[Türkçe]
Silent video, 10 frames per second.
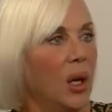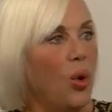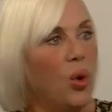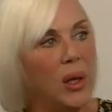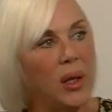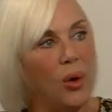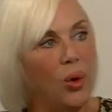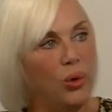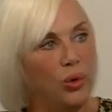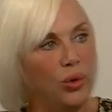O kadar
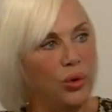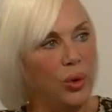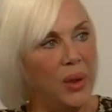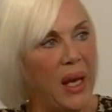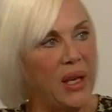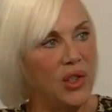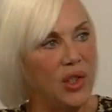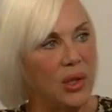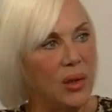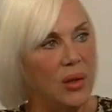öldürdüğü
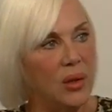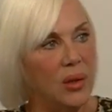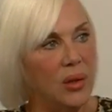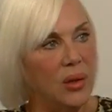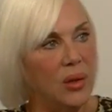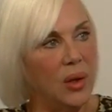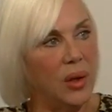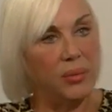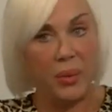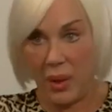genç, e,
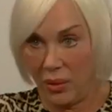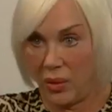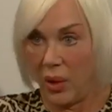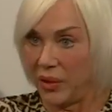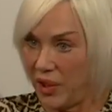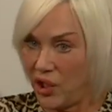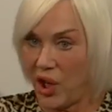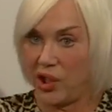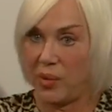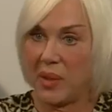bir de ateş
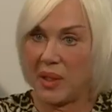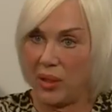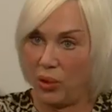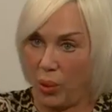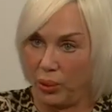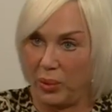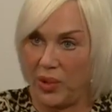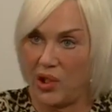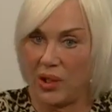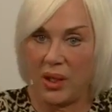açması, toplum
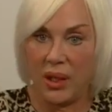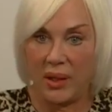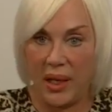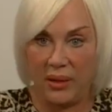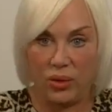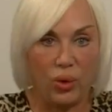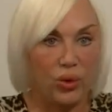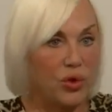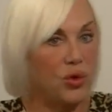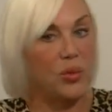içinde Tabii. tehdit
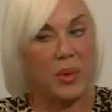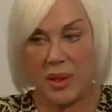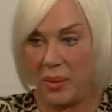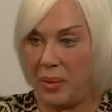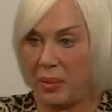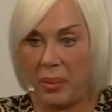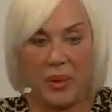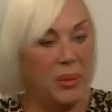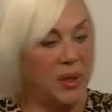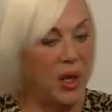oluşturması, bilmem
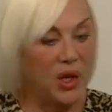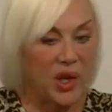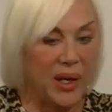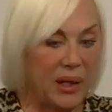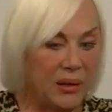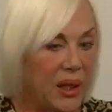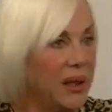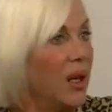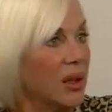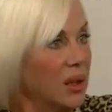kim bilir kaç ayaktan
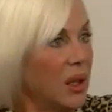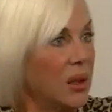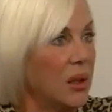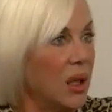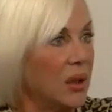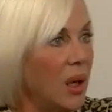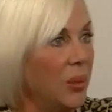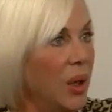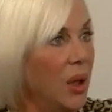yargılandı adam.